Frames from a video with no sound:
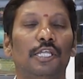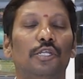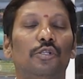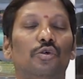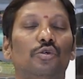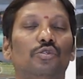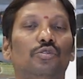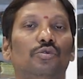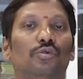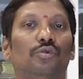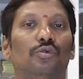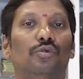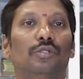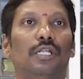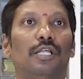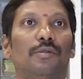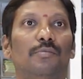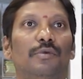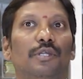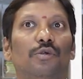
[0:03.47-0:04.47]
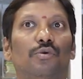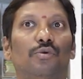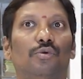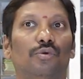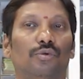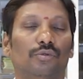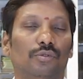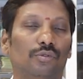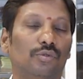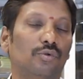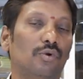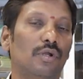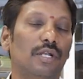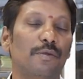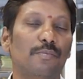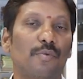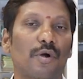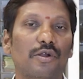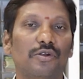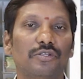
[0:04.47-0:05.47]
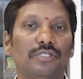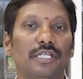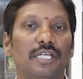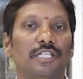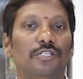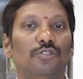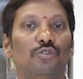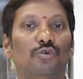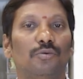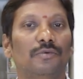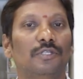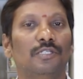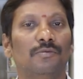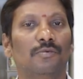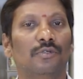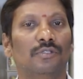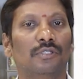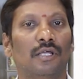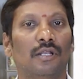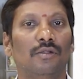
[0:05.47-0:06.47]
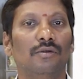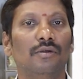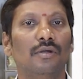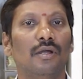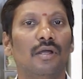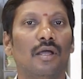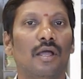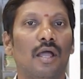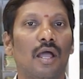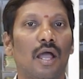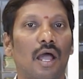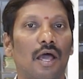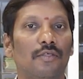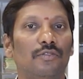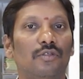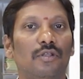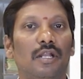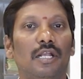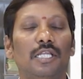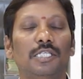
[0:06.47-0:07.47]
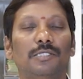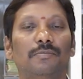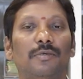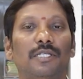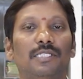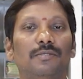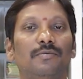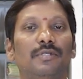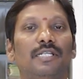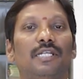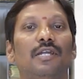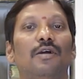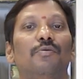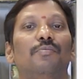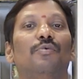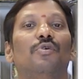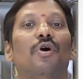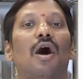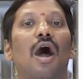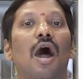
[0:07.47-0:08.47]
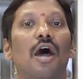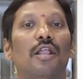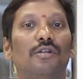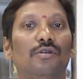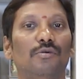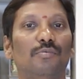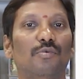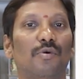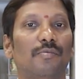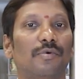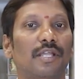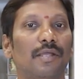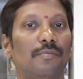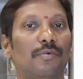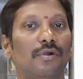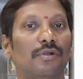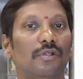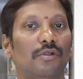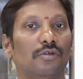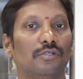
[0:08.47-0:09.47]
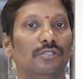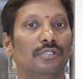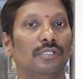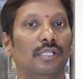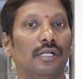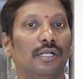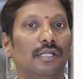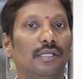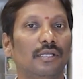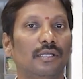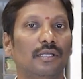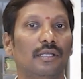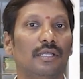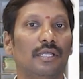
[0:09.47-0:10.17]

ఈరోజు నేను మీకు కొన్ని పట్టు శారీస్ చూపించబోతున్నాను అందులోనే స్పెసిఫిక్గా ఇప్పుడు ఆర్ట్ బొంకే పట్టు అని వస్తుందండి